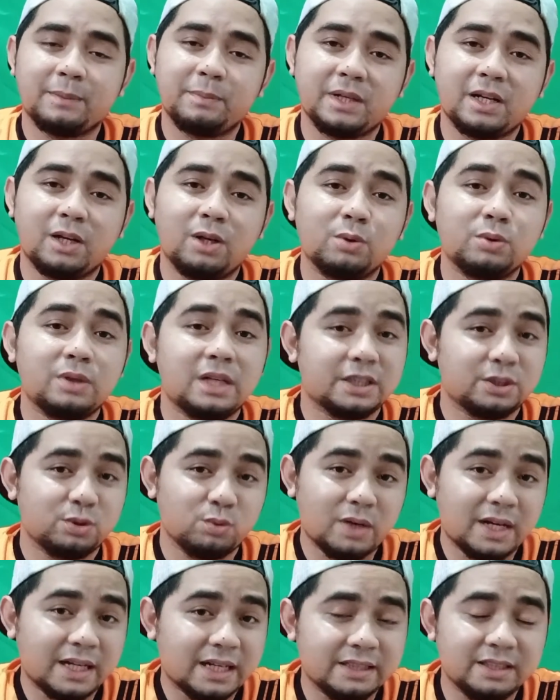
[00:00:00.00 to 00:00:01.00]
Tapi kalau udah
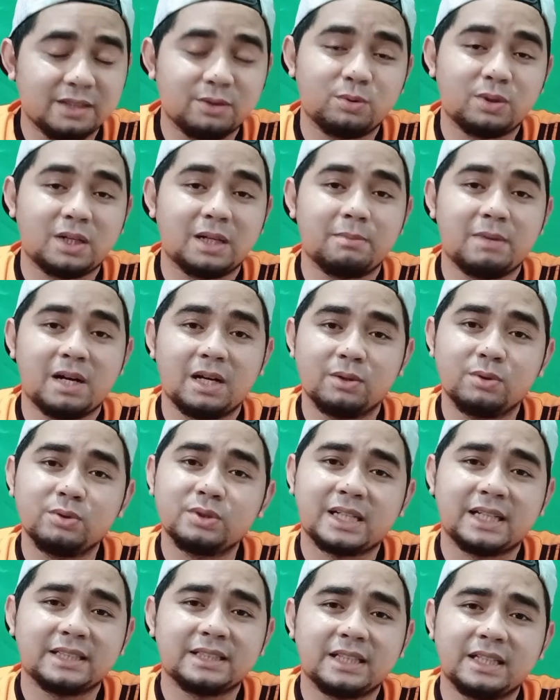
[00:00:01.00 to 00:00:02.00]
suaranya kurang
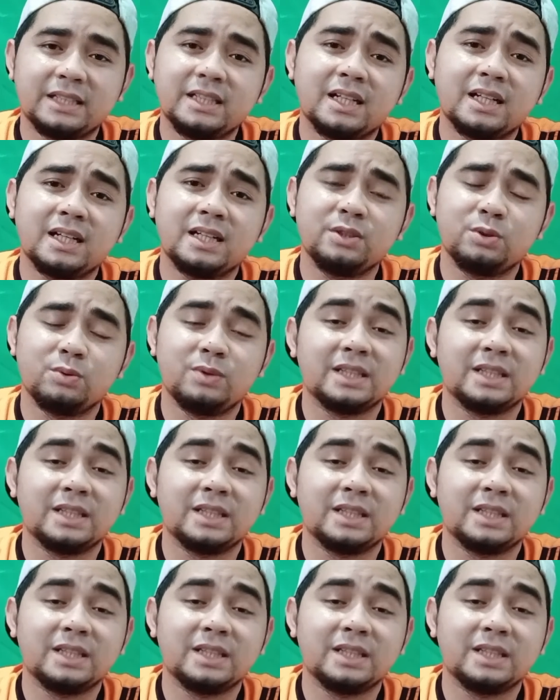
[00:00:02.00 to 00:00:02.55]
bagus rasanya